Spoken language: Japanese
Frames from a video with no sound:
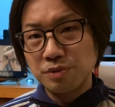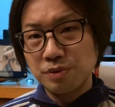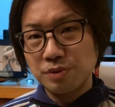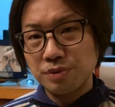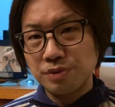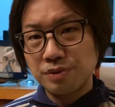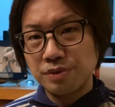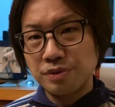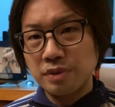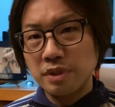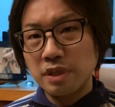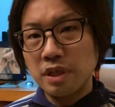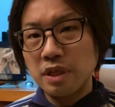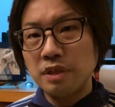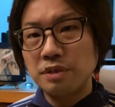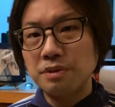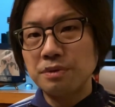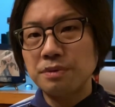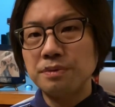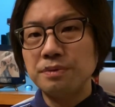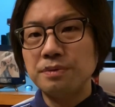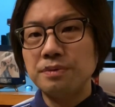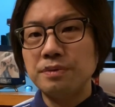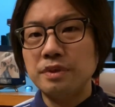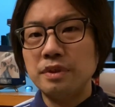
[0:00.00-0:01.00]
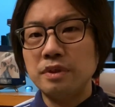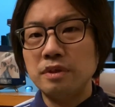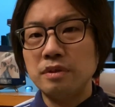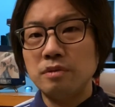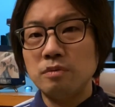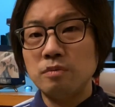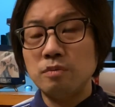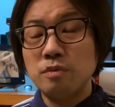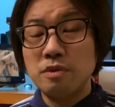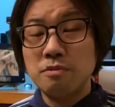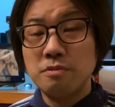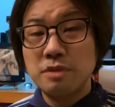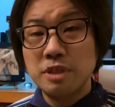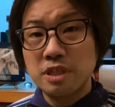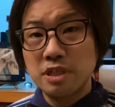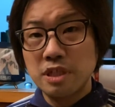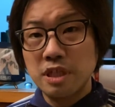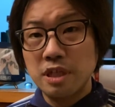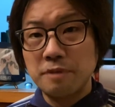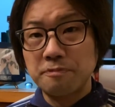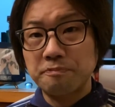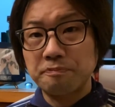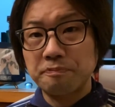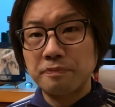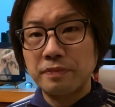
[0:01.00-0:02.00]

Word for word: をするなというふうに思いました。